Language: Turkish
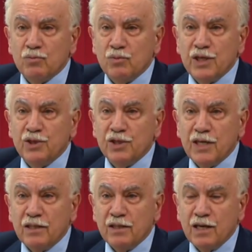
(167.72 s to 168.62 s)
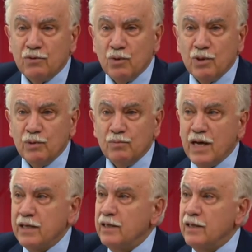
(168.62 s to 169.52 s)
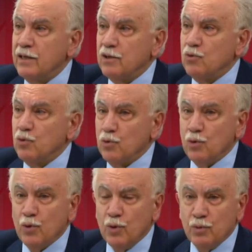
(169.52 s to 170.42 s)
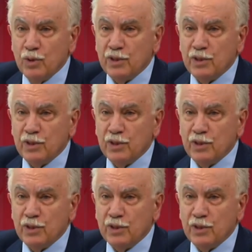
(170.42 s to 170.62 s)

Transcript: teçhizatlar, donanımlar kuruluyor,